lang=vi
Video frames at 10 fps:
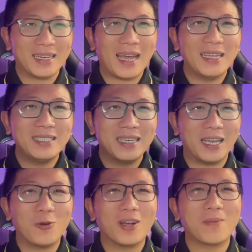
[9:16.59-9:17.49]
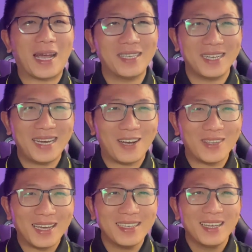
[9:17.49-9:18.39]
cái suy nghĩ của các bạn như thế nào
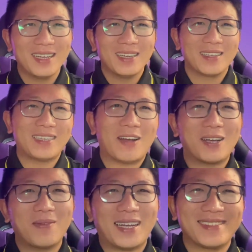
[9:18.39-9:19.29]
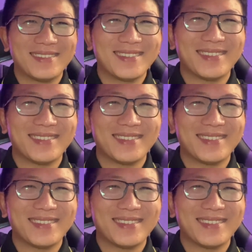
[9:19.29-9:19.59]
nha chào các bạn